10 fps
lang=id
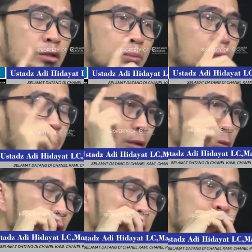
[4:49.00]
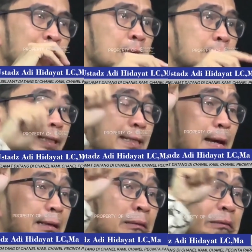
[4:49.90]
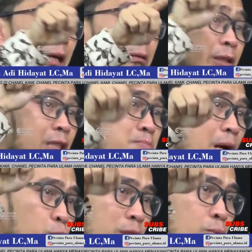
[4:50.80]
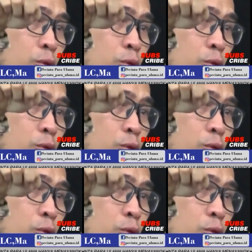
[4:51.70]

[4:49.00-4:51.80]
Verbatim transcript: saya bilang ya Allah saya akan ganti baju